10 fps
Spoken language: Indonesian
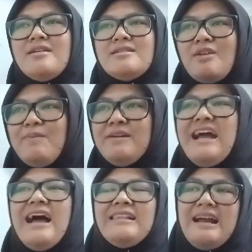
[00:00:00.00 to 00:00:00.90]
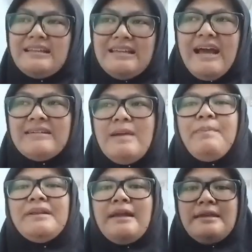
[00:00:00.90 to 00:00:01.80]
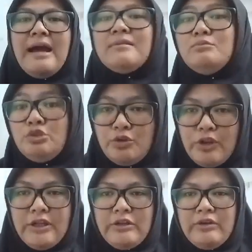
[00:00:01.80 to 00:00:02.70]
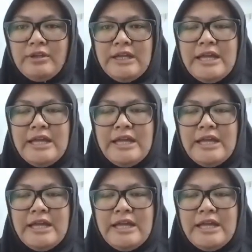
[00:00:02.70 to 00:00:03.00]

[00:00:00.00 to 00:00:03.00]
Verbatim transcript: stop gak lagi ada pertanyaan muncul gitu